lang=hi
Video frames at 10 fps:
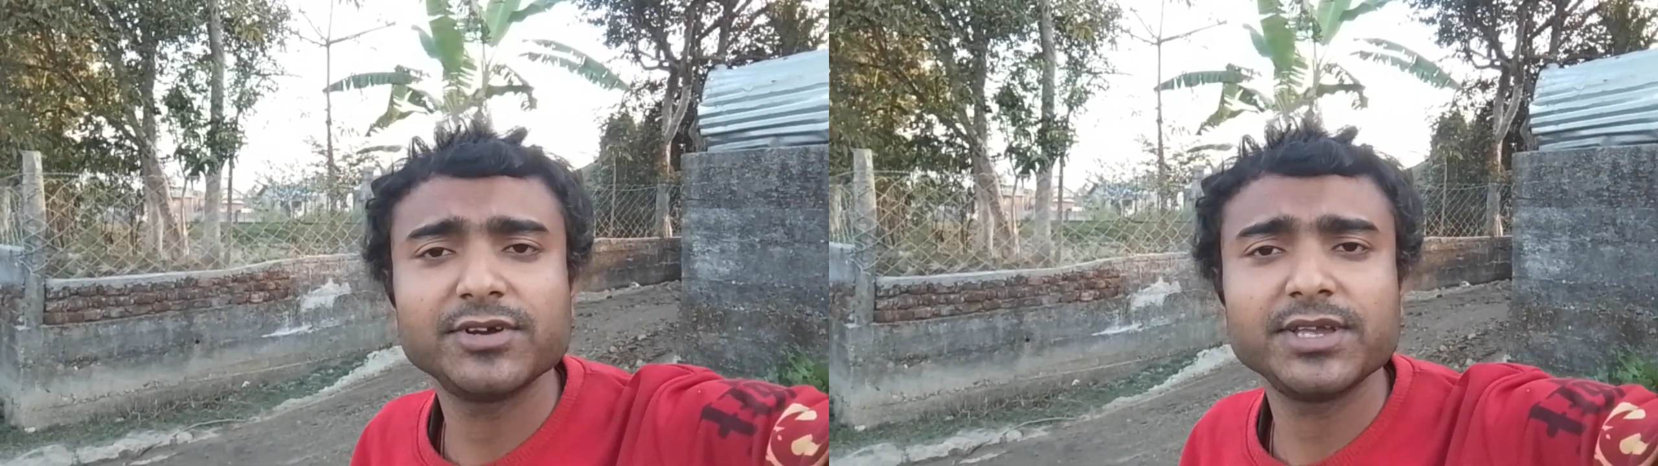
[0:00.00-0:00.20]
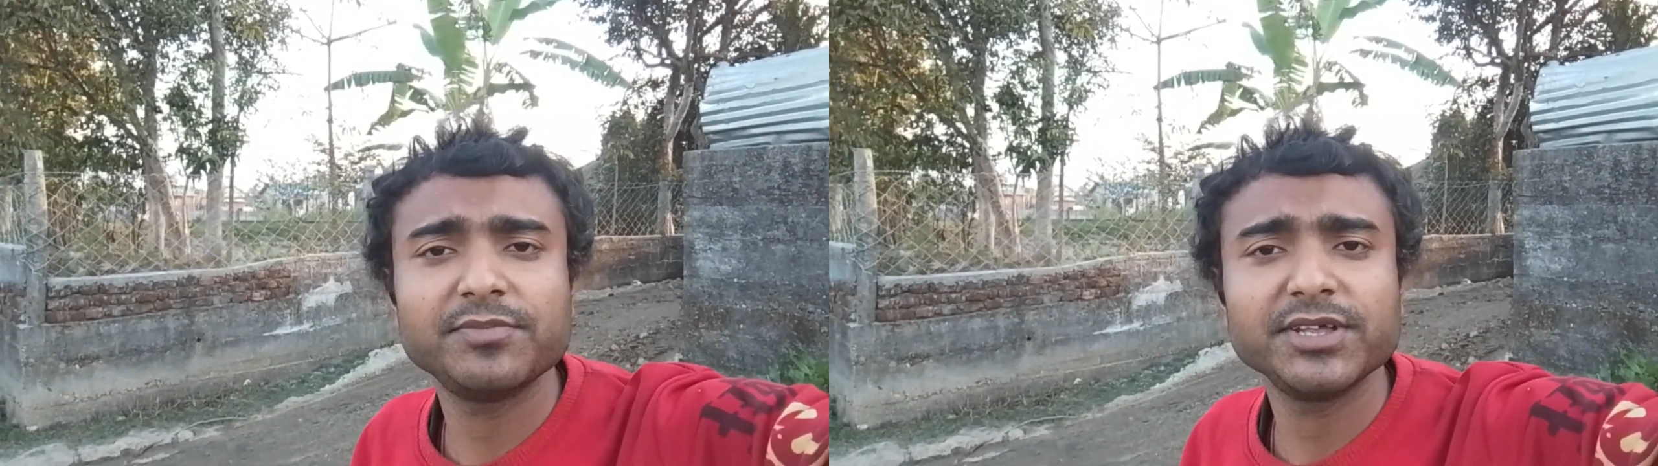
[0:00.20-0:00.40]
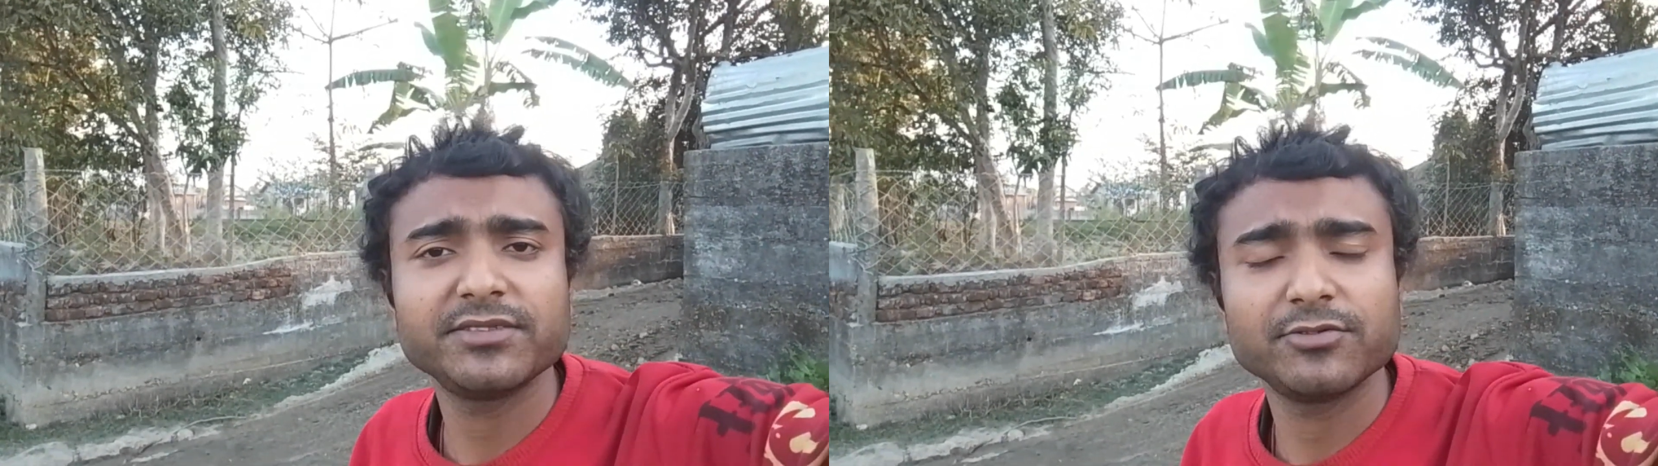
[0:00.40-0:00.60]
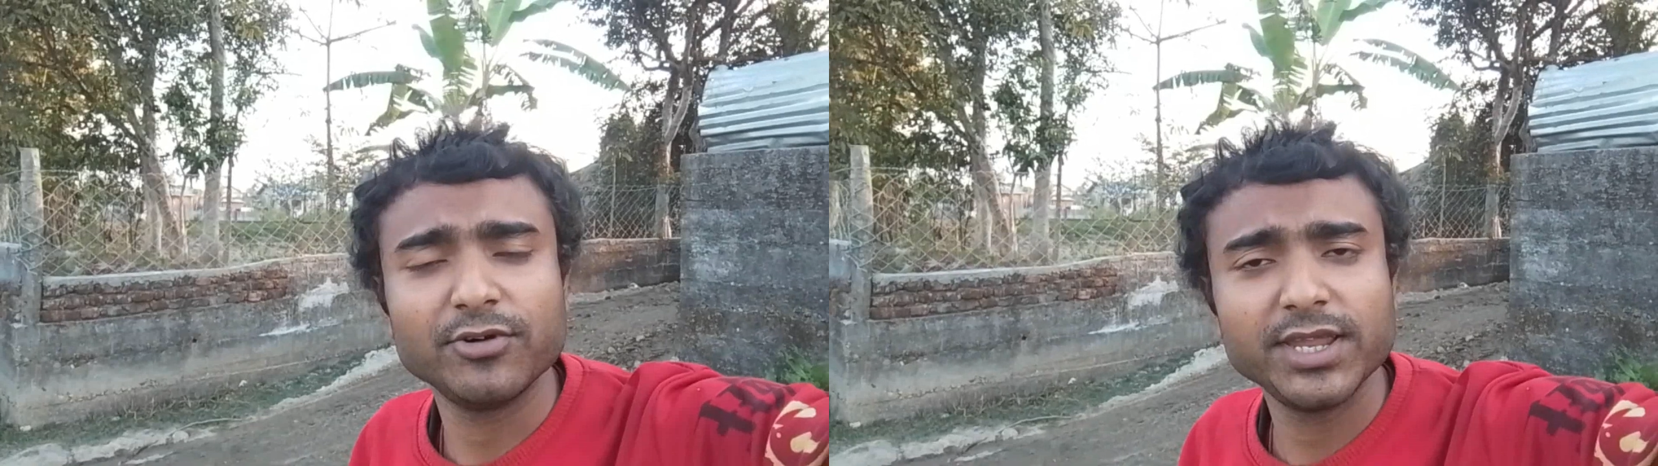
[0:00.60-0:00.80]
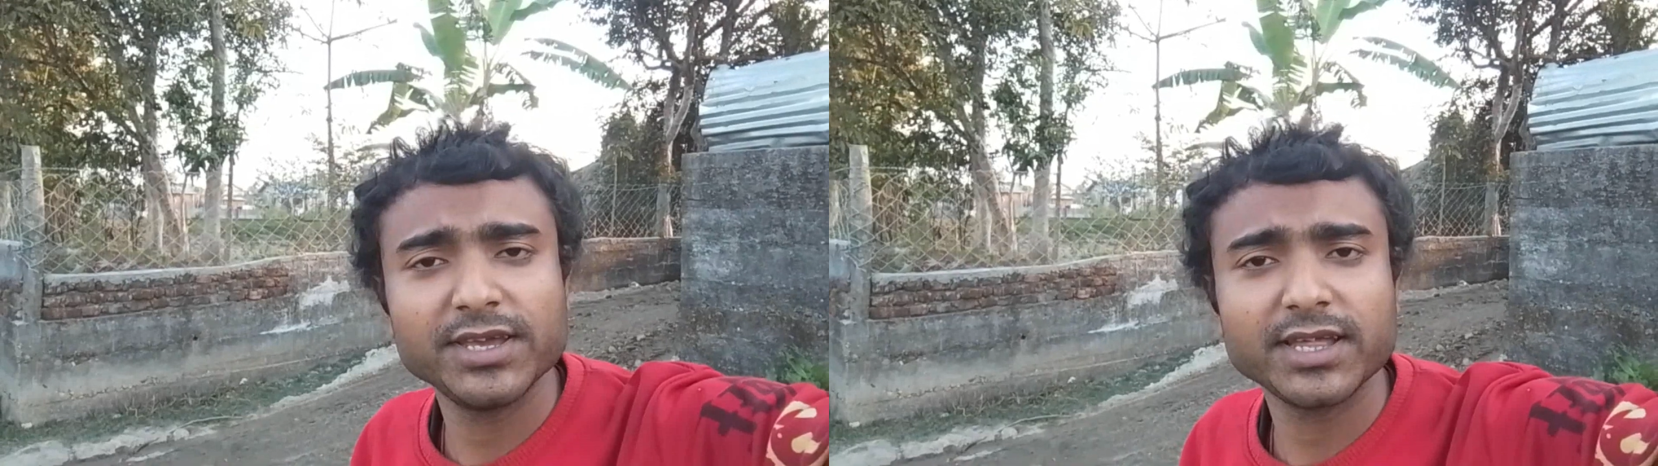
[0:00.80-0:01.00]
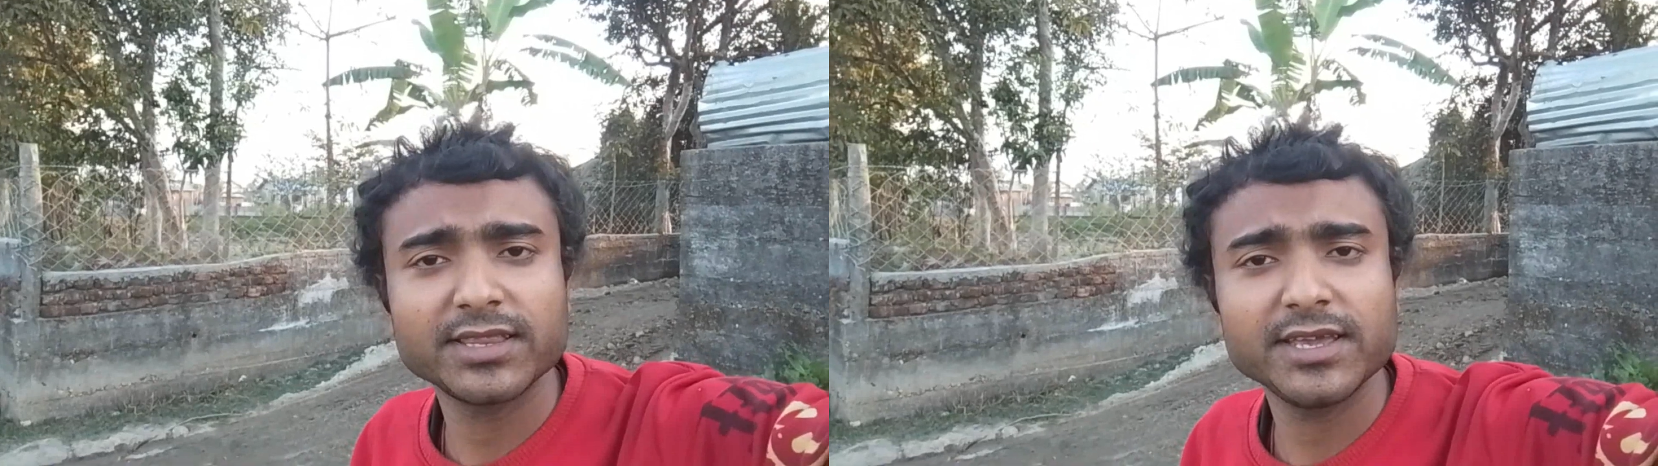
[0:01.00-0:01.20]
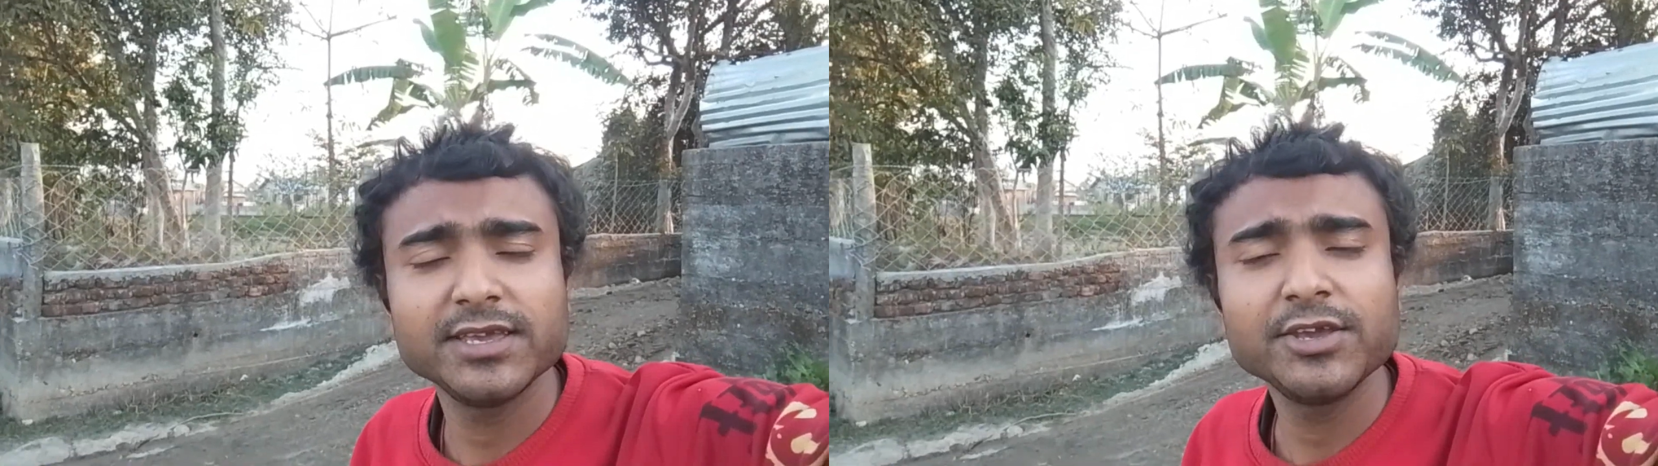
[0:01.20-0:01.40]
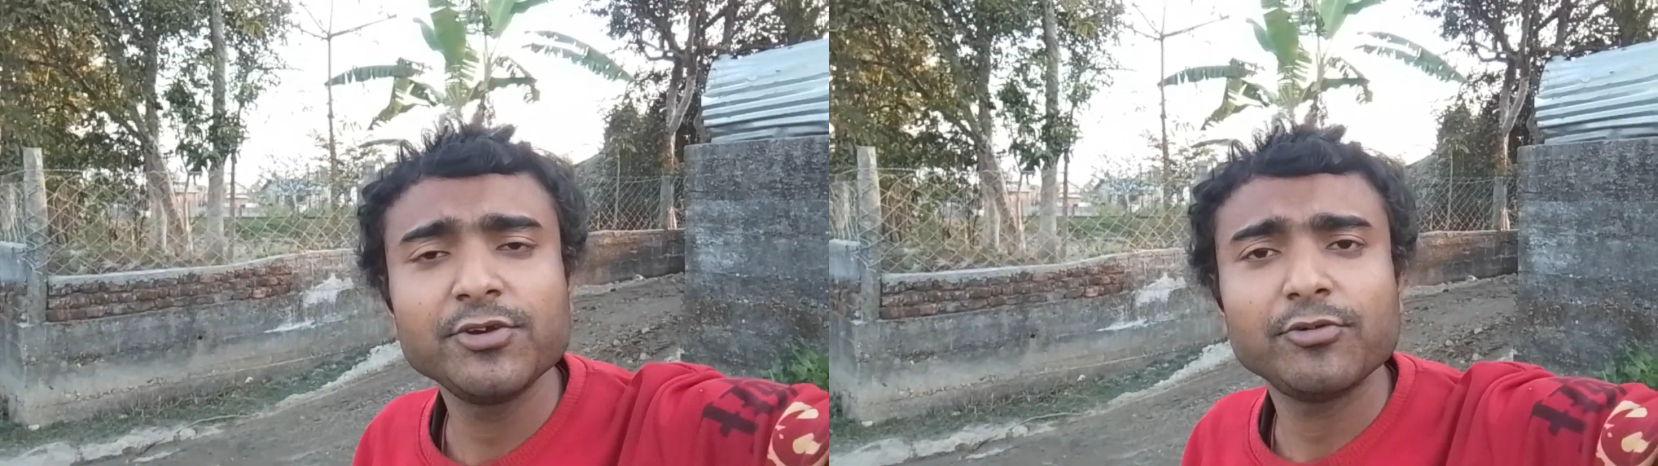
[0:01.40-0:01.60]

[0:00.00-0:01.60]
लोगों के पास कॉल ये आती है